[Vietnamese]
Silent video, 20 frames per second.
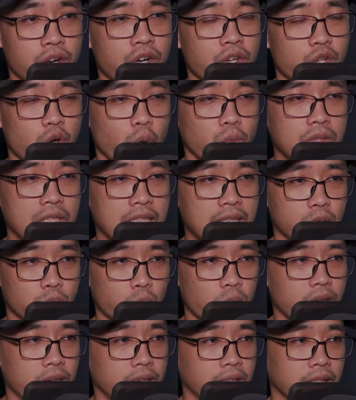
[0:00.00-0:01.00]
ánh mắt của
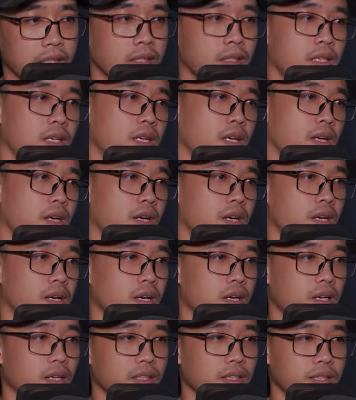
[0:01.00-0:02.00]
hắn mơ hồ xuyên thấu
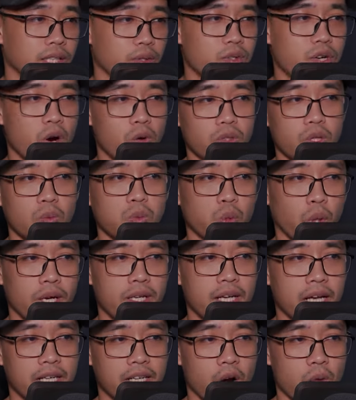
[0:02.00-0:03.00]
qua tinh không nhìn
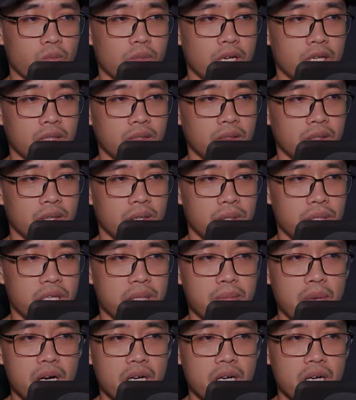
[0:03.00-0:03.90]
vào bên ngoài Lâm Ti tộc.